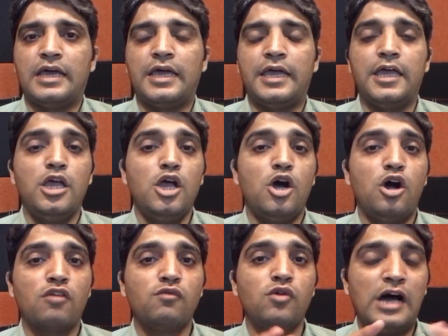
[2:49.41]
है
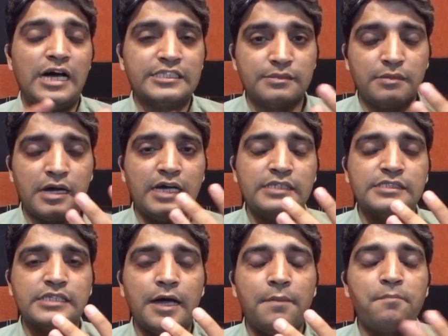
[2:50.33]
और वो आज़म खान
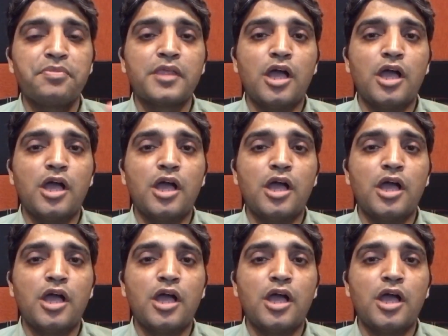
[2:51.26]
साहब